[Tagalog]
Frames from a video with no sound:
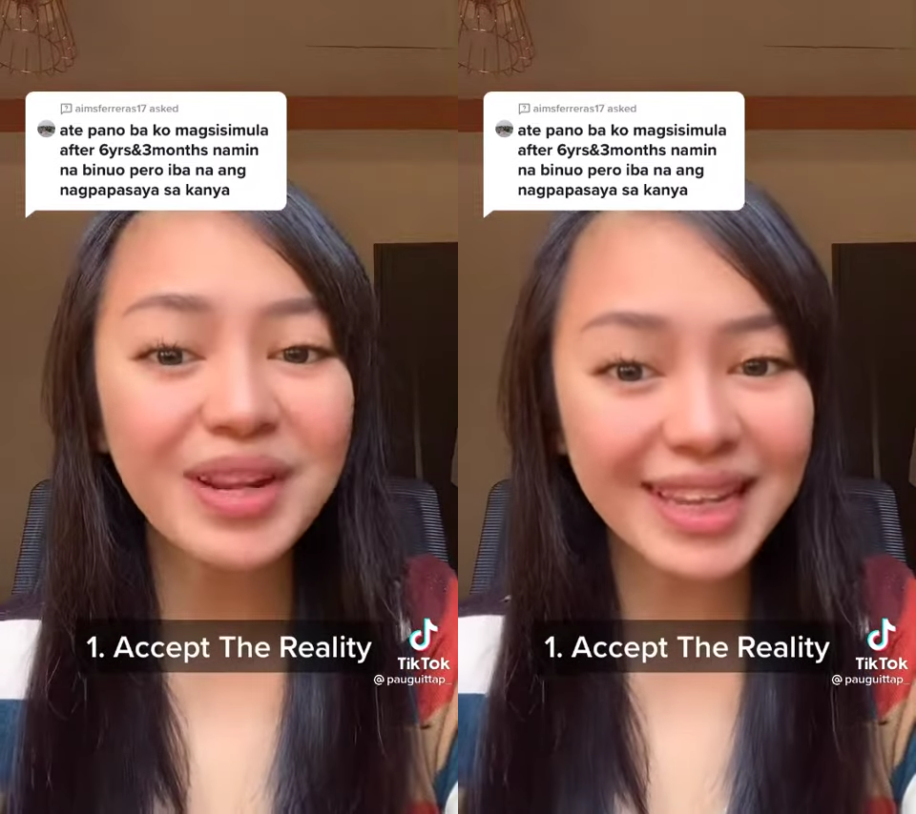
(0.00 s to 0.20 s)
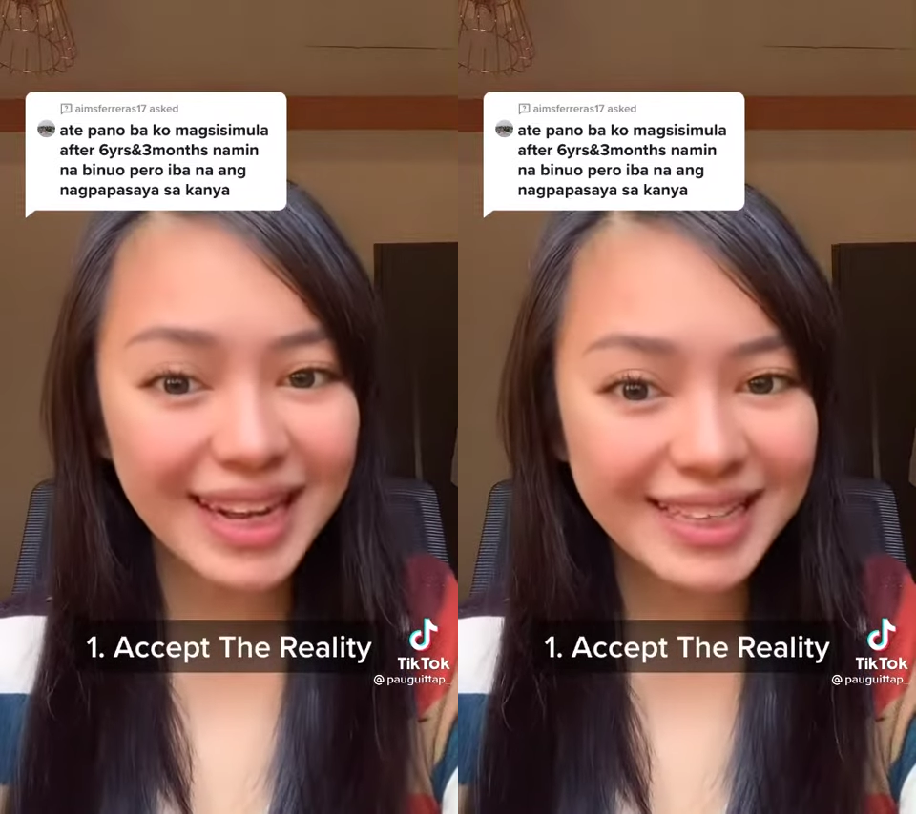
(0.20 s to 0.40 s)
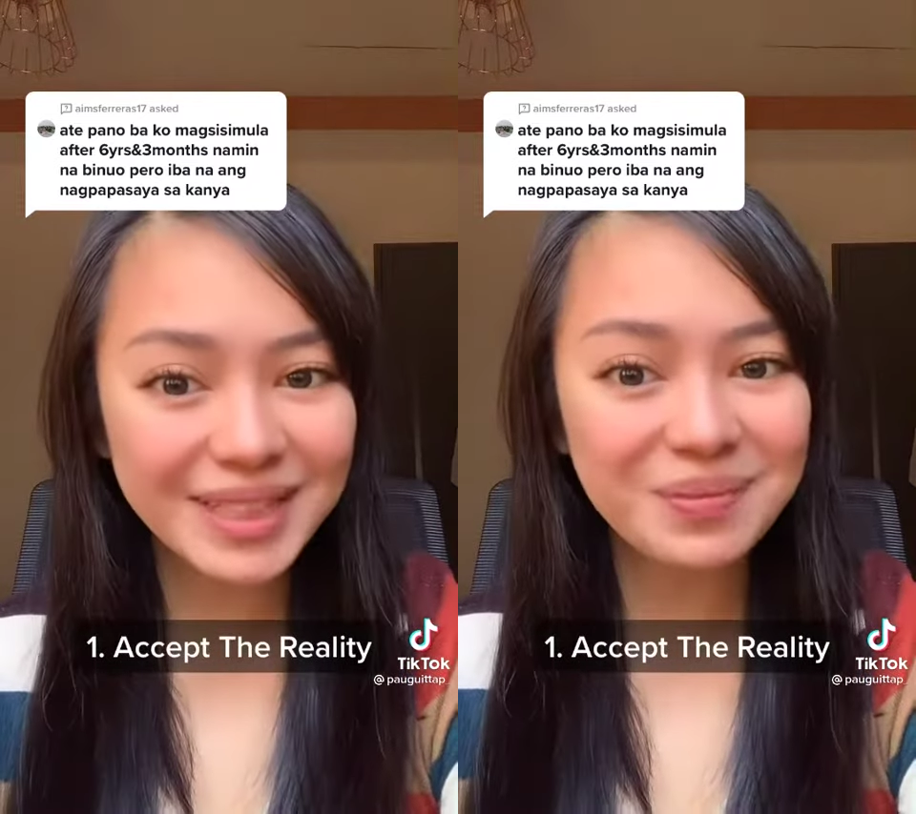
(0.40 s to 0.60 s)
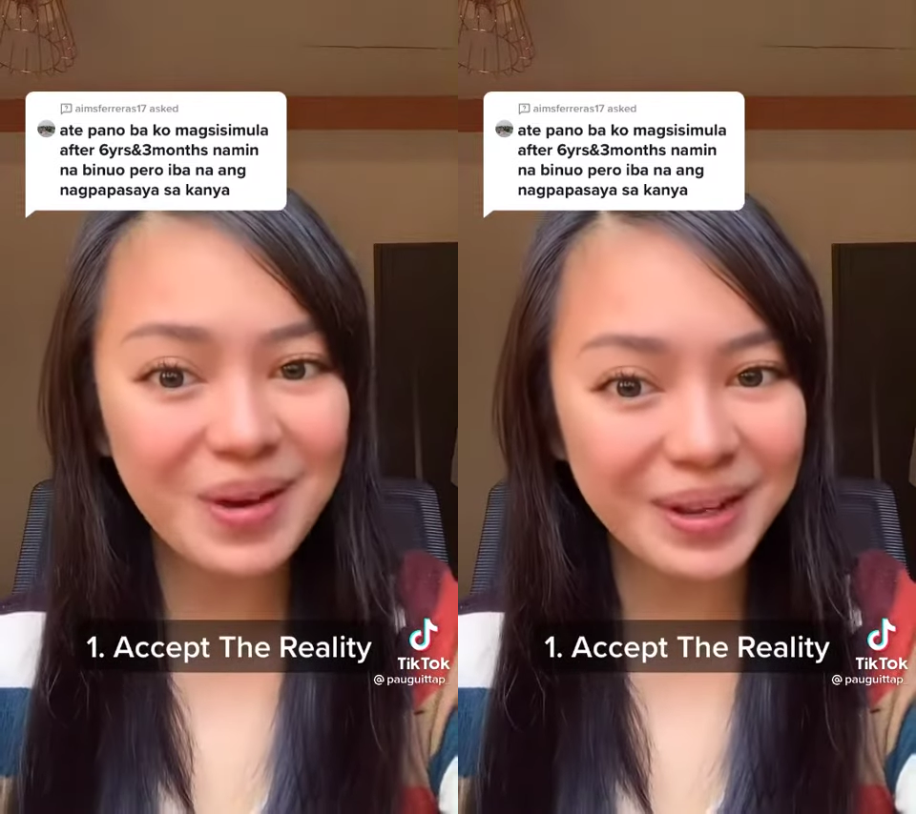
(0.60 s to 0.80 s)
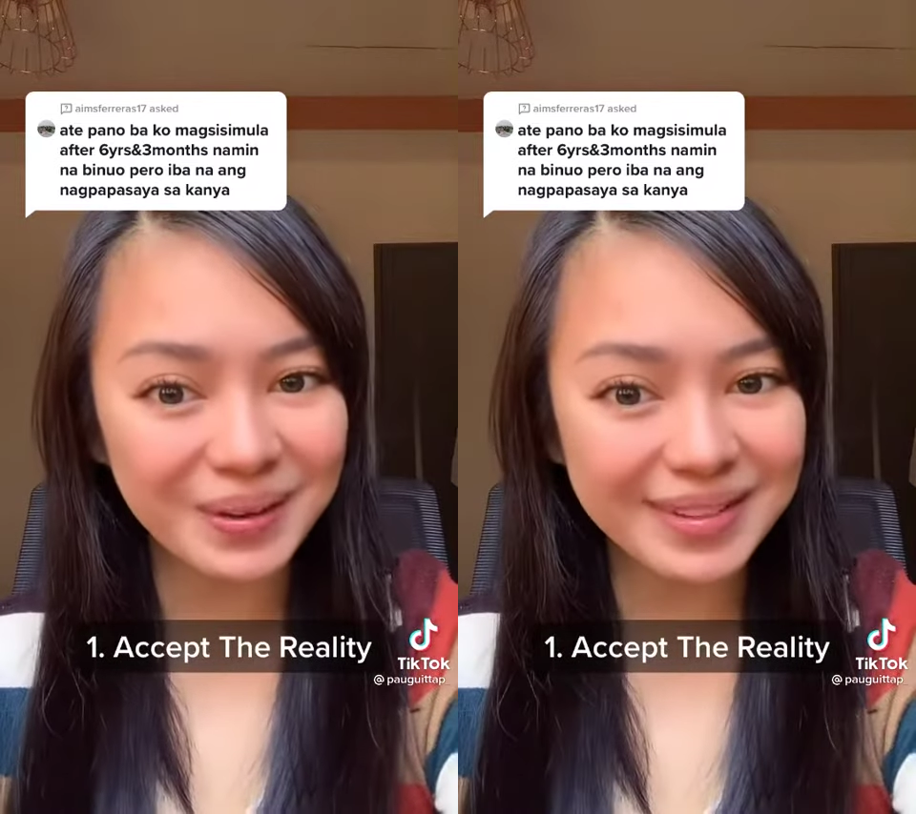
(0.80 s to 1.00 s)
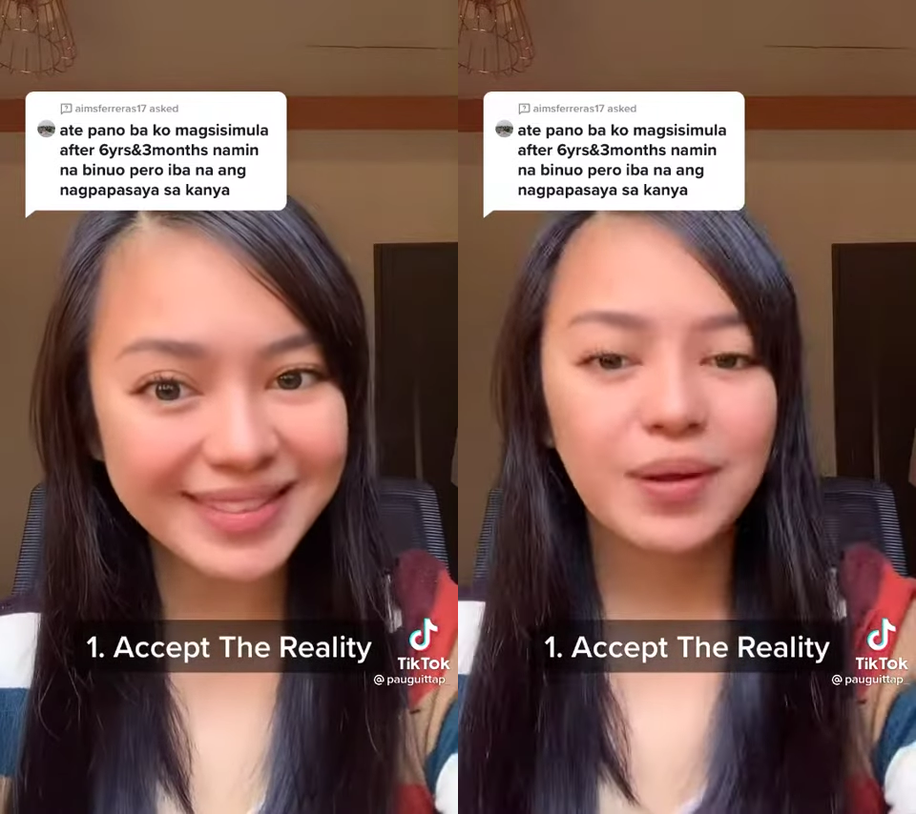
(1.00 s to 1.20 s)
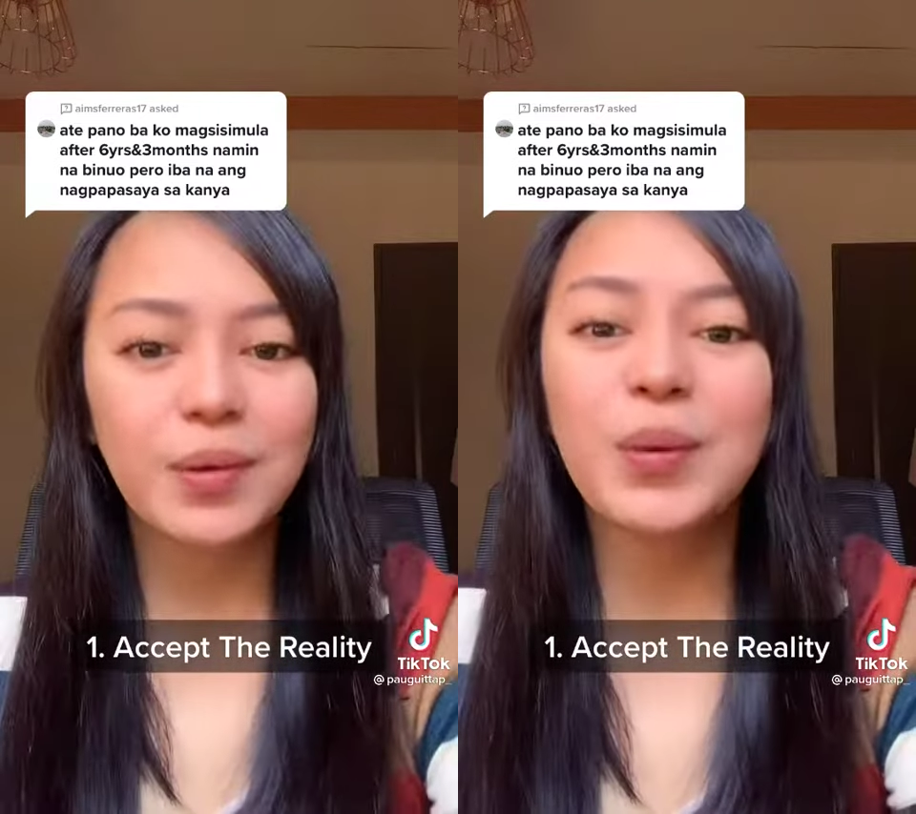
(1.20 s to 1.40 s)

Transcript: realidad mo ngayon.